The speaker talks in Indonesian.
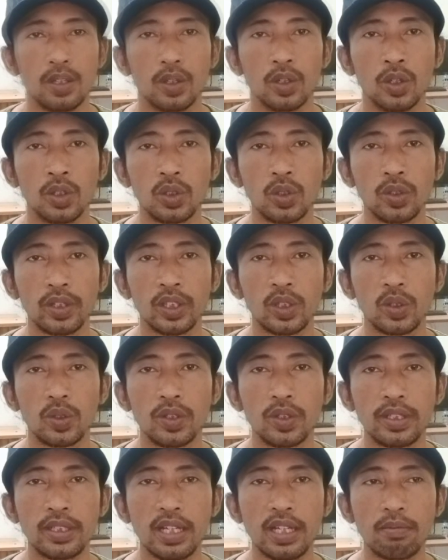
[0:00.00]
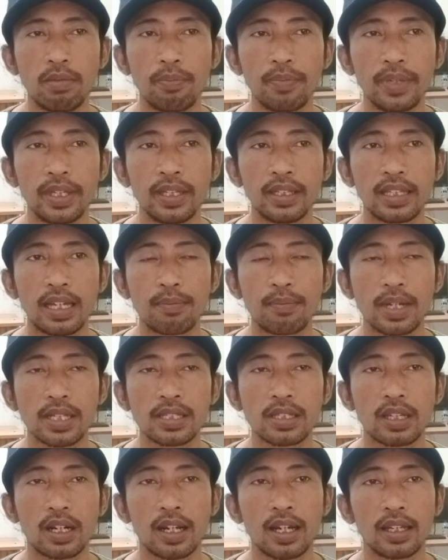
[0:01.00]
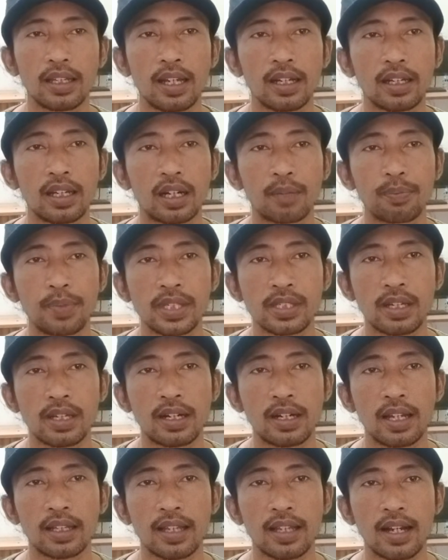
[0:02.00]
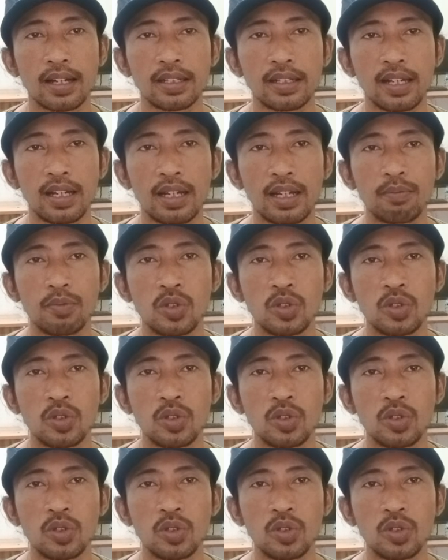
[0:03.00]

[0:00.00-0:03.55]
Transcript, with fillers: Untuk itu, dia meminta masyarakat agar bisa datang dalam